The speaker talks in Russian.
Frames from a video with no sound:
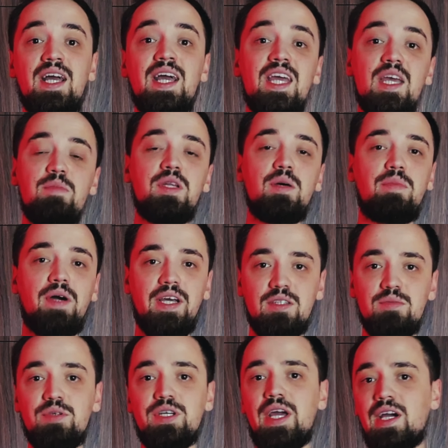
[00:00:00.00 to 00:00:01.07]
Именно
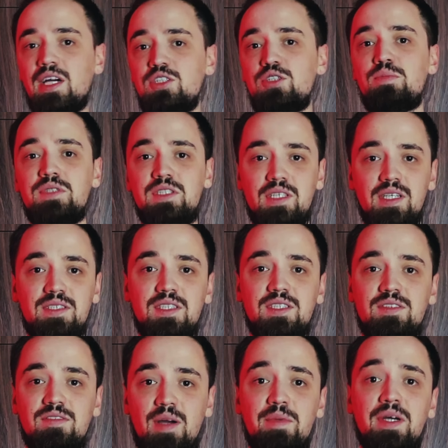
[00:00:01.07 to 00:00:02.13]
поэтому я и хочу поделиться с
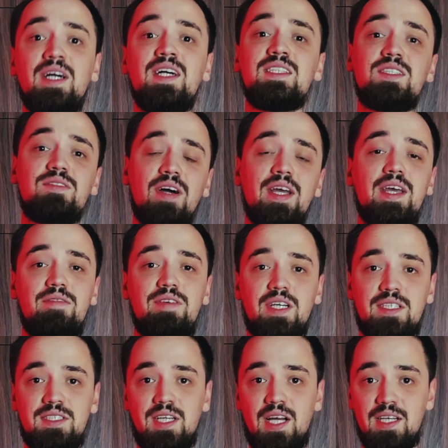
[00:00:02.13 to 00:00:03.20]
вами своей
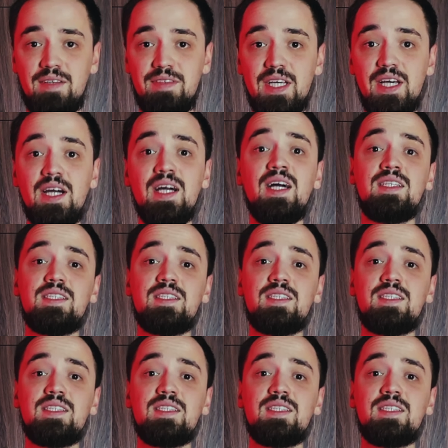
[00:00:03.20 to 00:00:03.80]
версией оливье